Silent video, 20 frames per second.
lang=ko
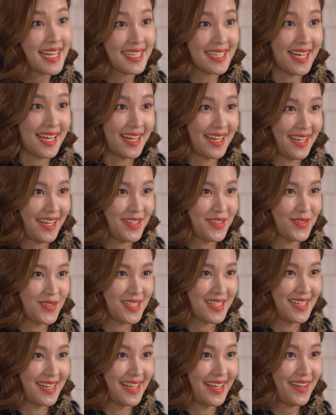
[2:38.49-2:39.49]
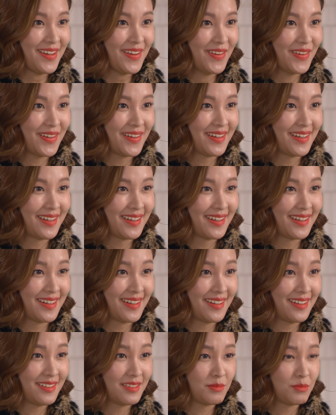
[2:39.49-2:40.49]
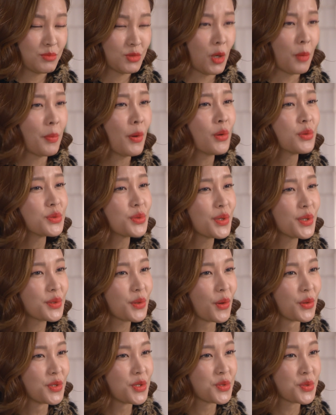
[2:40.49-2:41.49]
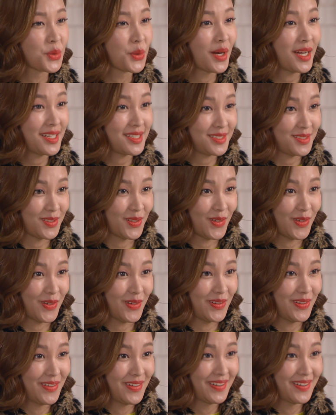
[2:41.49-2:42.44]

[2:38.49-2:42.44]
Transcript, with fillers: 하나 해주실래요? 저 평소에도 언니 좋아했어요.